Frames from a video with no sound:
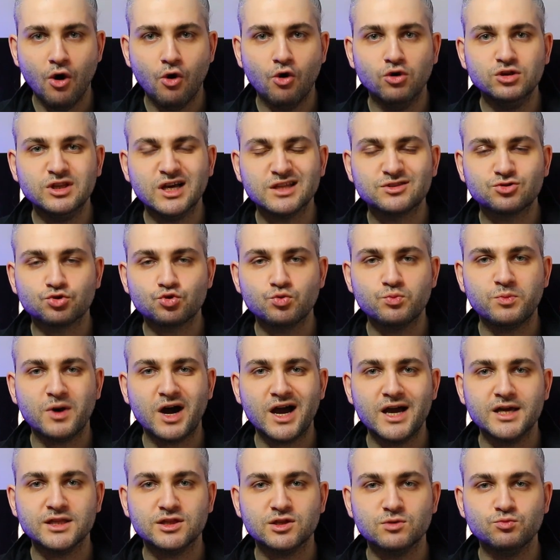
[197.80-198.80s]
Он
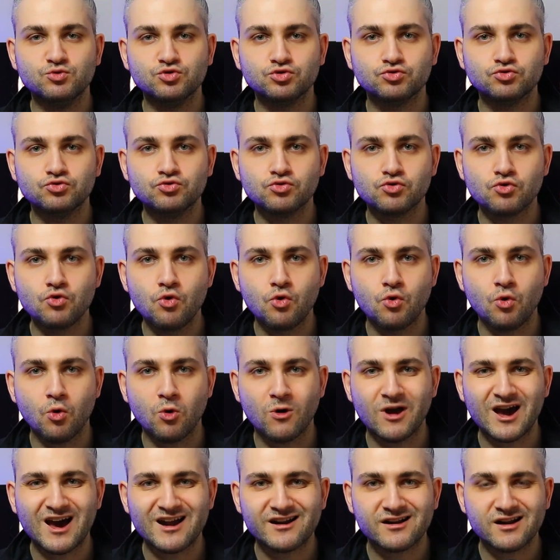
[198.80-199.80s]
отрубает ему ту руку,
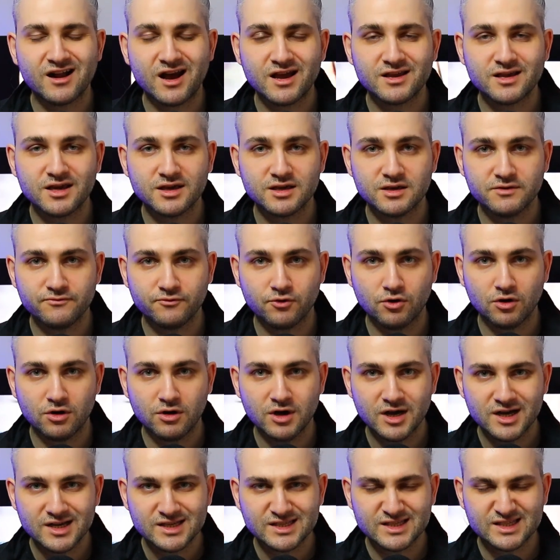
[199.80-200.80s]
карая его
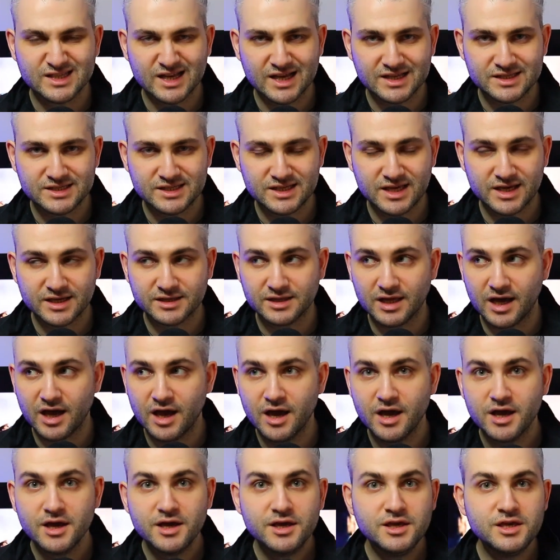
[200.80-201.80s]
за деда.
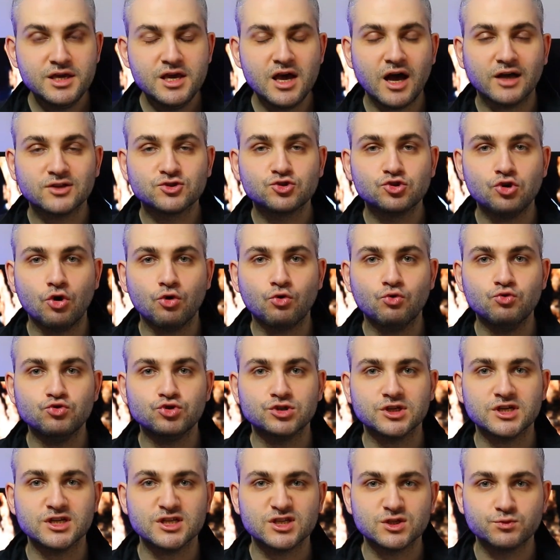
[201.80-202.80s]
И Азог
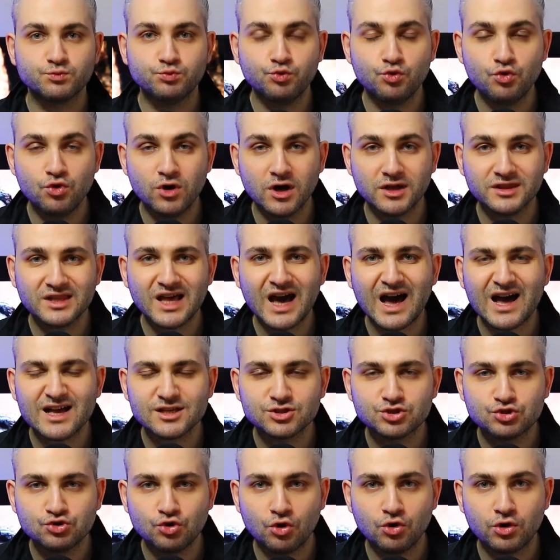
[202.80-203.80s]
уже испуган.
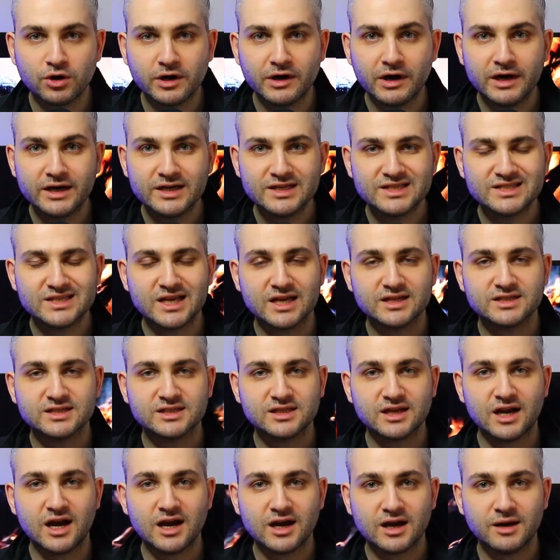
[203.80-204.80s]
Азог со
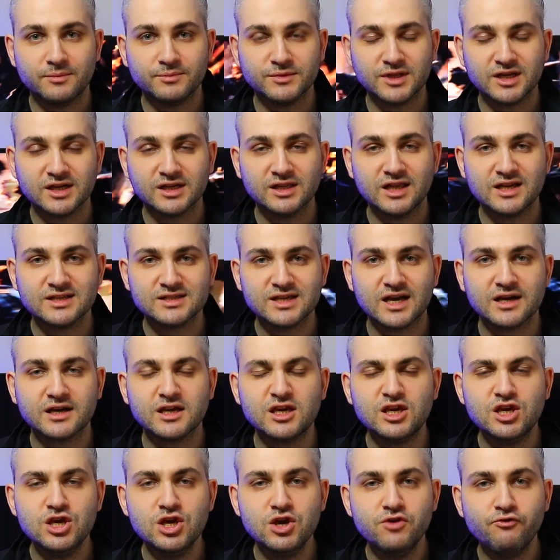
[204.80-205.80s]
страхом на глазах,
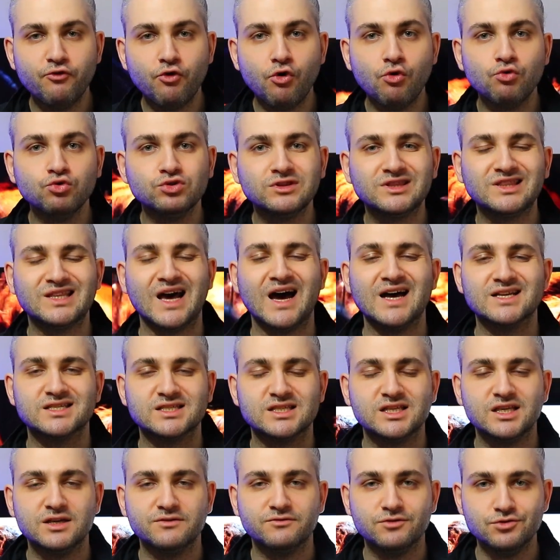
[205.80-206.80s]
и его
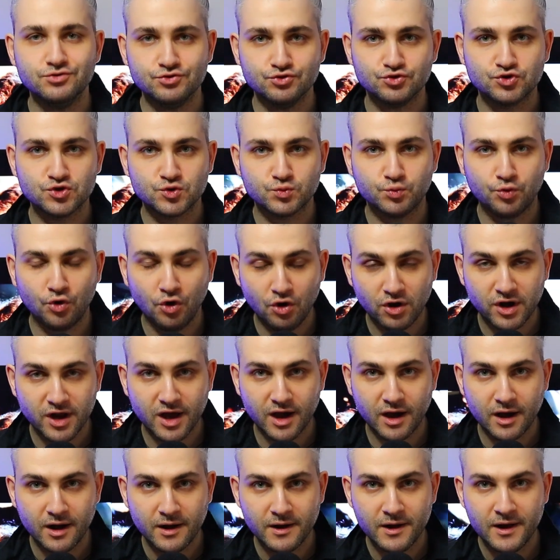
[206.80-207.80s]
утаскивают с
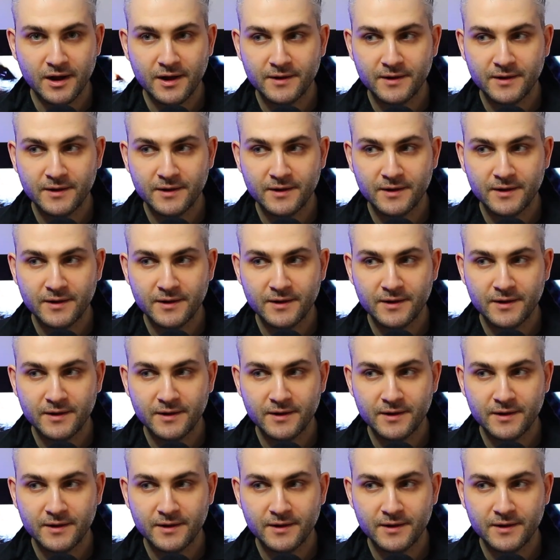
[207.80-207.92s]
поля.